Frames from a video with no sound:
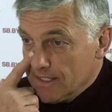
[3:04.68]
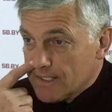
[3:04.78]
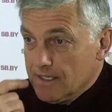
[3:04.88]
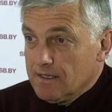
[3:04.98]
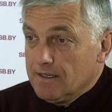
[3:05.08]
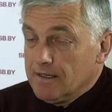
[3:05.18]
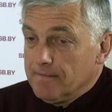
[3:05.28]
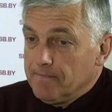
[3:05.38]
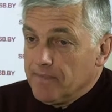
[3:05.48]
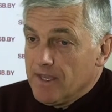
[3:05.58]

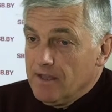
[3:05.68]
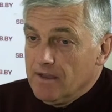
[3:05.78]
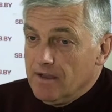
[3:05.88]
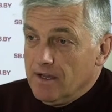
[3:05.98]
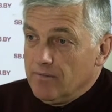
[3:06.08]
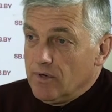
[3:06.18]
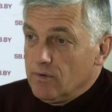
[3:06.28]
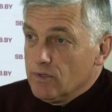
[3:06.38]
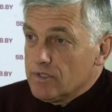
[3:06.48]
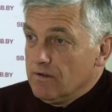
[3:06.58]
несколько
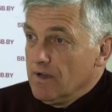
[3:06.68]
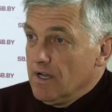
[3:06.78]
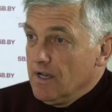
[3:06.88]
абрикосов,